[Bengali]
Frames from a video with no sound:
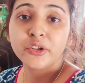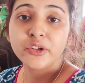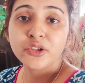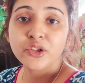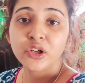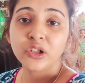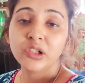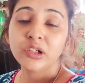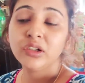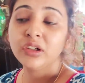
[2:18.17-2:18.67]
তো
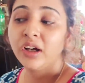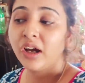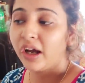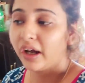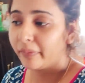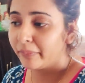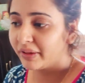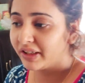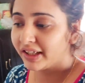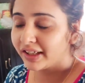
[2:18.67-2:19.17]
চলো
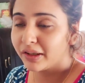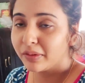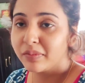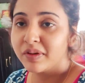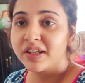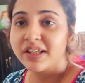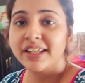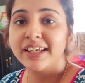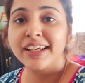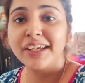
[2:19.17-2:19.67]
আমি দেখি
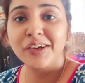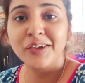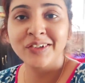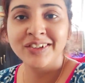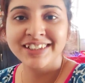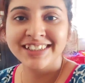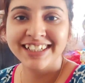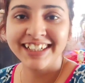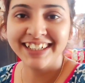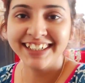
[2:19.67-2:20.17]
বৃষ্টি কি
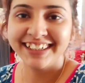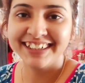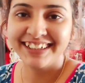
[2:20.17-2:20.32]
করছে